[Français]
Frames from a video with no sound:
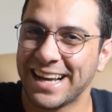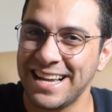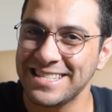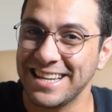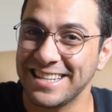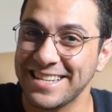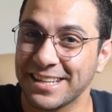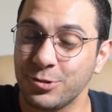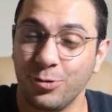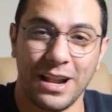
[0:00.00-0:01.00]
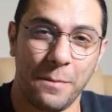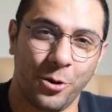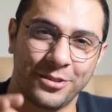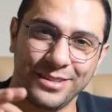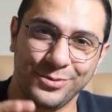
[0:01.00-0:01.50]
grâce à des actions à
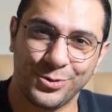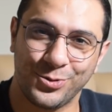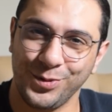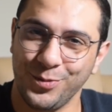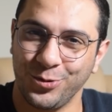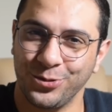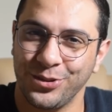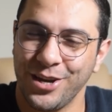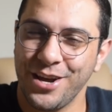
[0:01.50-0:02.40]
la portée de tout le monde.